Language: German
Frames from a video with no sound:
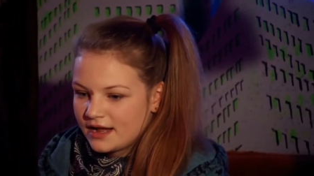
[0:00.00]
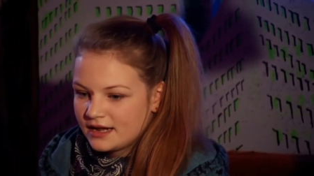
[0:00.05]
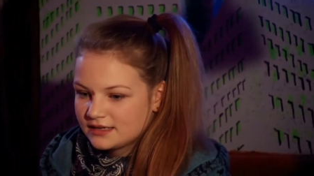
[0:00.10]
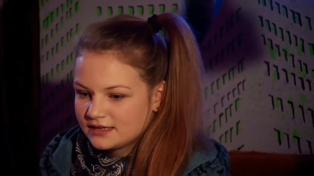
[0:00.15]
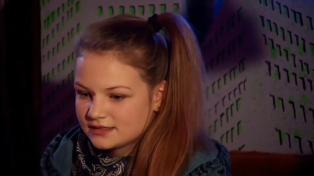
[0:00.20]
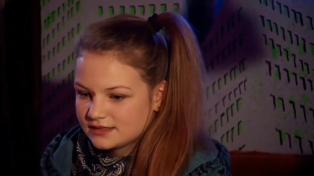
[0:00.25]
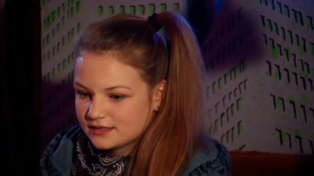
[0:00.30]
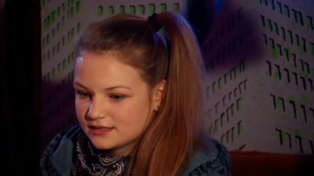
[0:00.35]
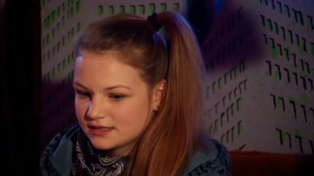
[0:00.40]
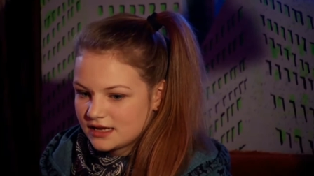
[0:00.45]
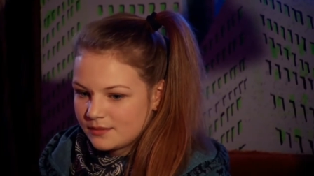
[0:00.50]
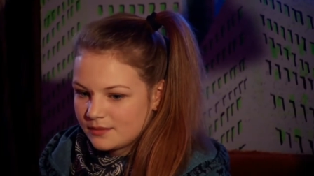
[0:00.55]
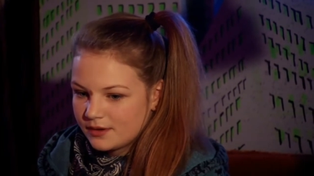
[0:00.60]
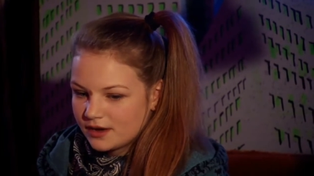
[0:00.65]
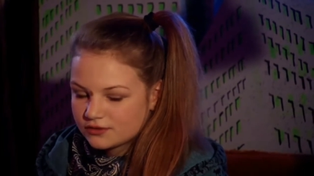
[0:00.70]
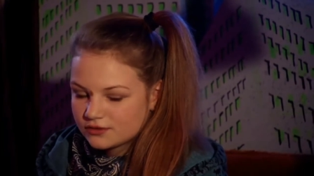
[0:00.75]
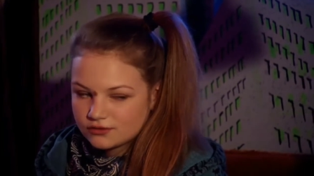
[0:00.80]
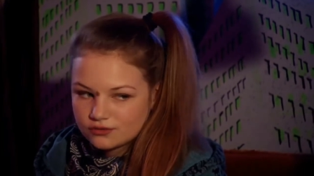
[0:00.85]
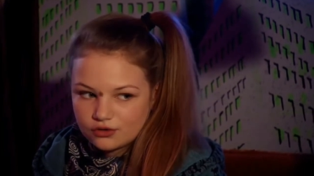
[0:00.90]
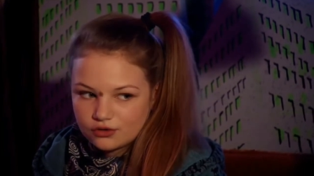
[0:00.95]
Wahrscheinlich
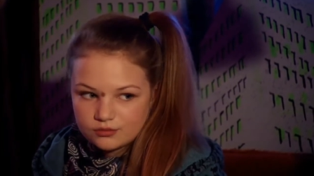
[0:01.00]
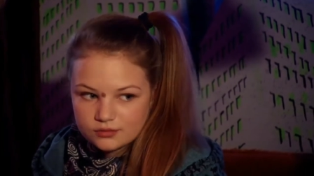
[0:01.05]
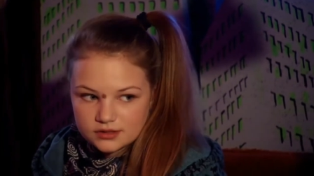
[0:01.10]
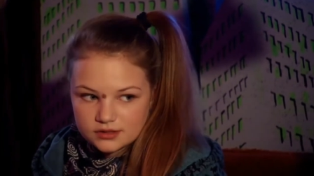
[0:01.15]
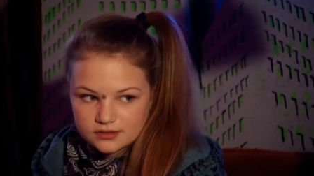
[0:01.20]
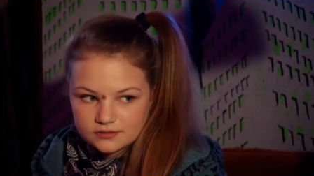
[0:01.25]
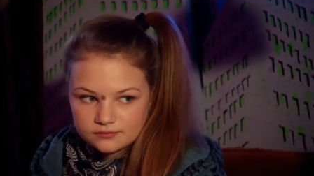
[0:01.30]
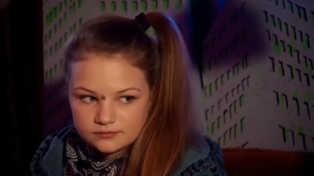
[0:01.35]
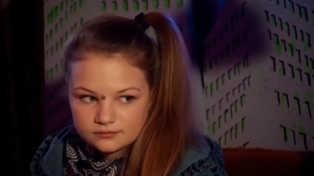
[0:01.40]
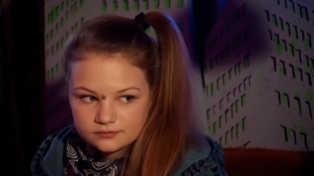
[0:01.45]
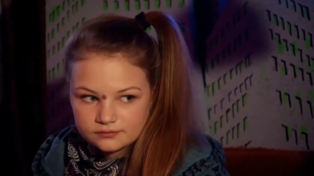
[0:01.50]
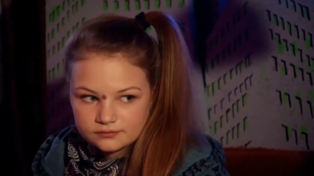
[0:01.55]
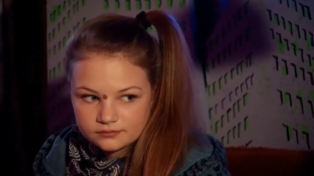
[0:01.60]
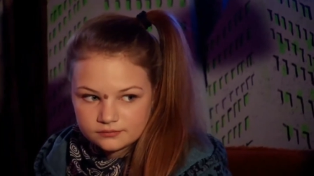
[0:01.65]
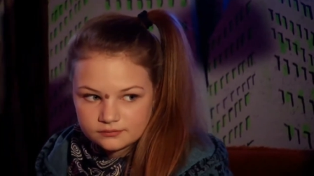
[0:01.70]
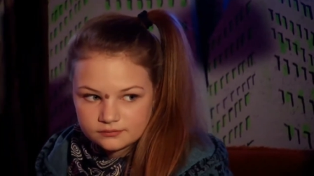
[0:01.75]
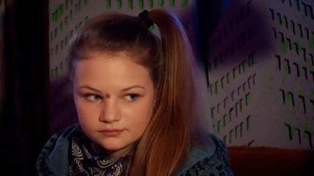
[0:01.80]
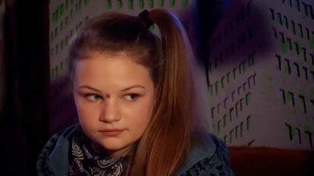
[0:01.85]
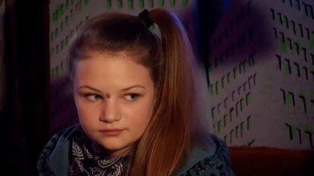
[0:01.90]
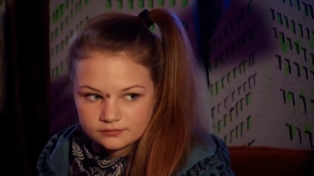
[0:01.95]
halten sie sich
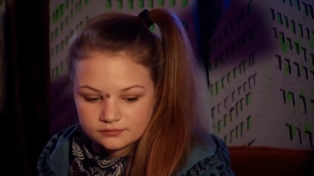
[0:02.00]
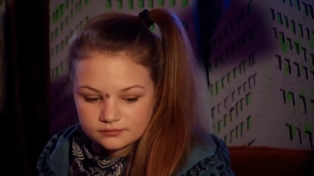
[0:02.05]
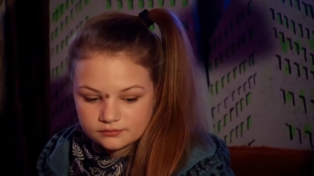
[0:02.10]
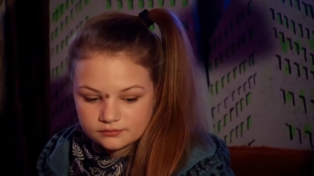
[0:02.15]
gegenseitig für die